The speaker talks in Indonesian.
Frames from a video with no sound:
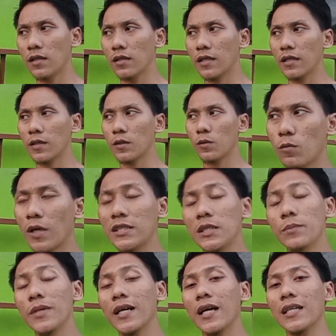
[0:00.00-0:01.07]
uh,
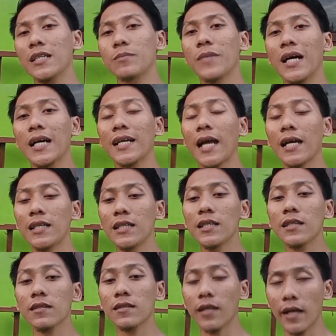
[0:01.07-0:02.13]
Wajibnya kalian mengenali
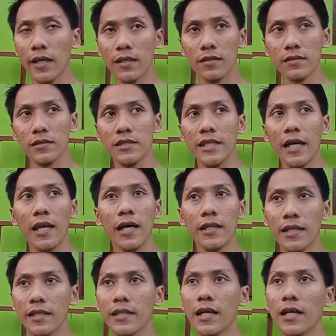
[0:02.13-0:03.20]
track
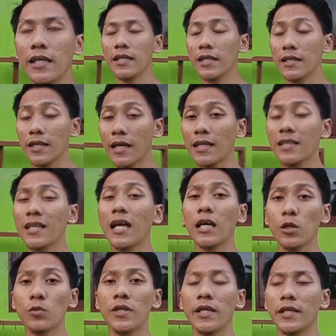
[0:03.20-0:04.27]
jalanan yang ingin kalian
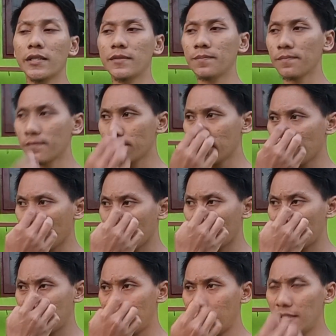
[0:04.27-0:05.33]
lalui ya kan
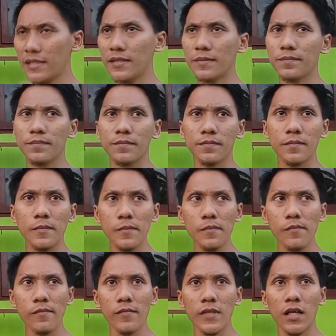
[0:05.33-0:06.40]
Jadi
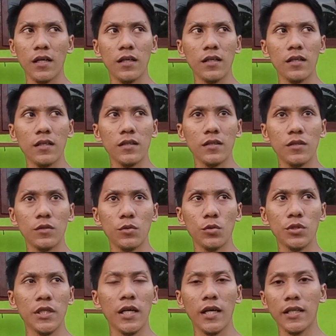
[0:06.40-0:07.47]
uh,
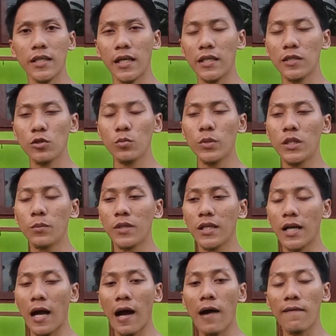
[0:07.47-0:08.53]
Usahakan kalian tuh
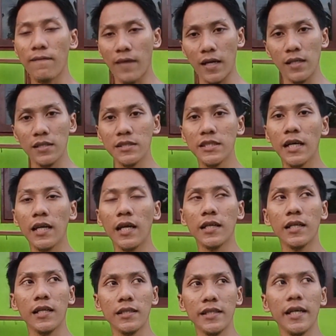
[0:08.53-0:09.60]
bener-bener hafal
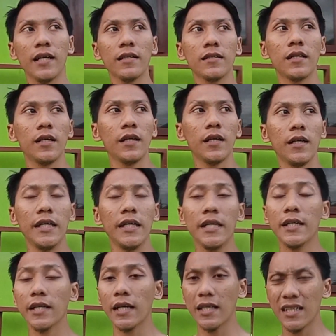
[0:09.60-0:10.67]
jalanan yang
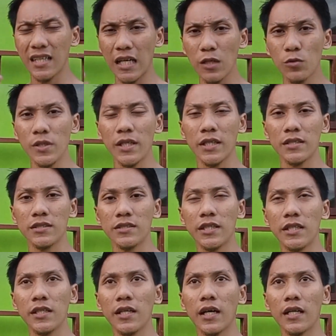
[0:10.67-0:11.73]
ingin kalian lalu ya kan
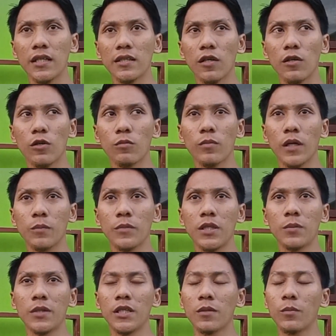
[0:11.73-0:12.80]
jadi kalian kalau memang
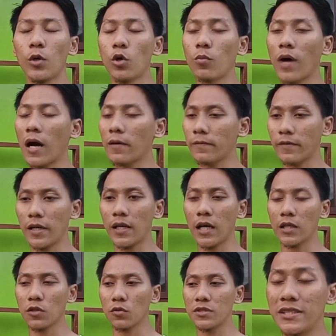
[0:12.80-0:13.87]
benar-benar belum hafal
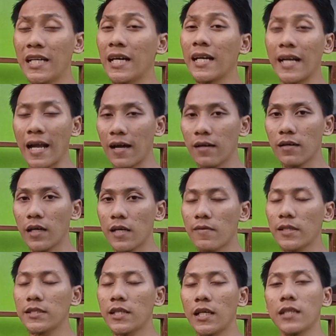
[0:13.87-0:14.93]
atau jarang
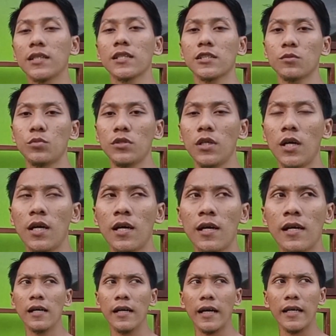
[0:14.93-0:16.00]
lewat jalan tersebut
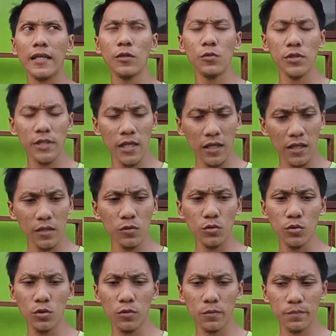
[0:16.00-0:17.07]
kalian usahakan
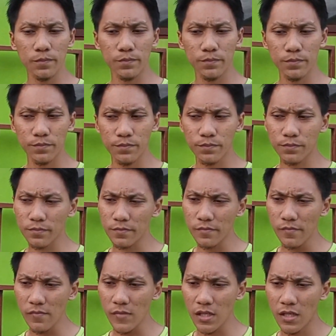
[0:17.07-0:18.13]
untuk
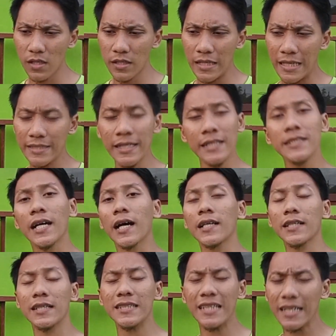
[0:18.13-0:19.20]
eh, ya, ya
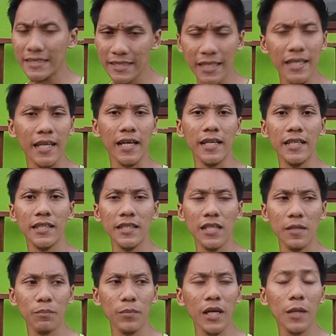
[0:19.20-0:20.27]
jangan kenceng-kencengan lah
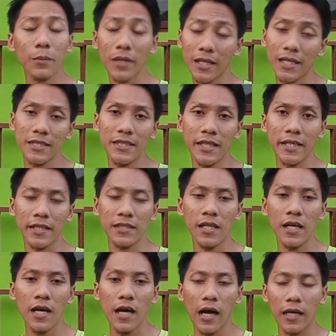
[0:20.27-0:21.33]
intinya pelan-pelan aja ya kan
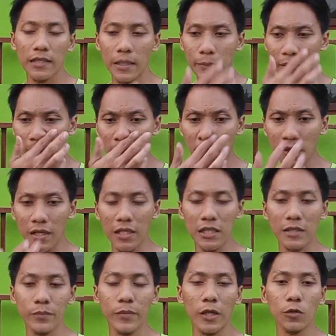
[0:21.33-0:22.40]
akan tapi kalau
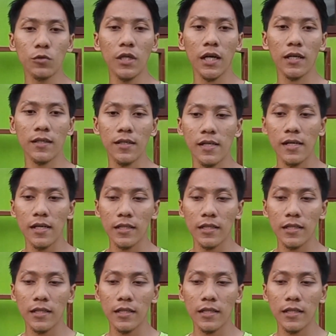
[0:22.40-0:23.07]
kalian emang udah